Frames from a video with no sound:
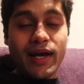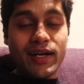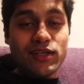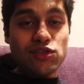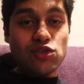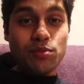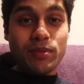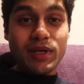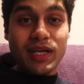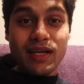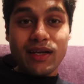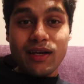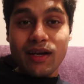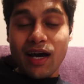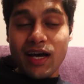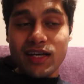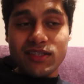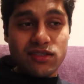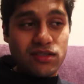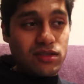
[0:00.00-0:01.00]
एंड जो मेरी
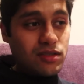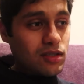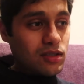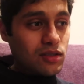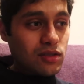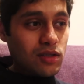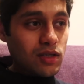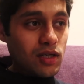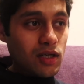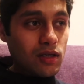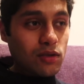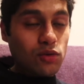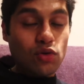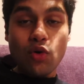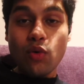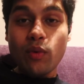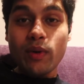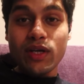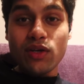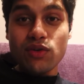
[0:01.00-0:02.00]
लास्ट uh,
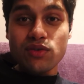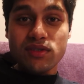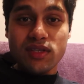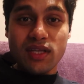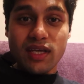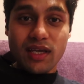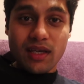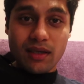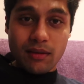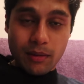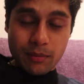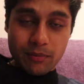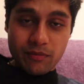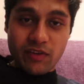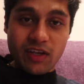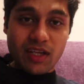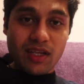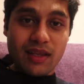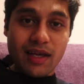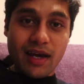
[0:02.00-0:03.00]
दो वीडियोस थी आई एम
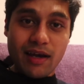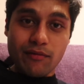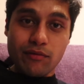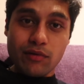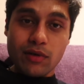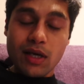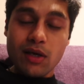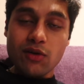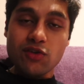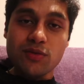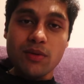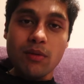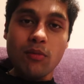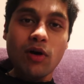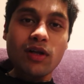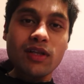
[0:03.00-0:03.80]
वेरी थैंकफुल यार उस पर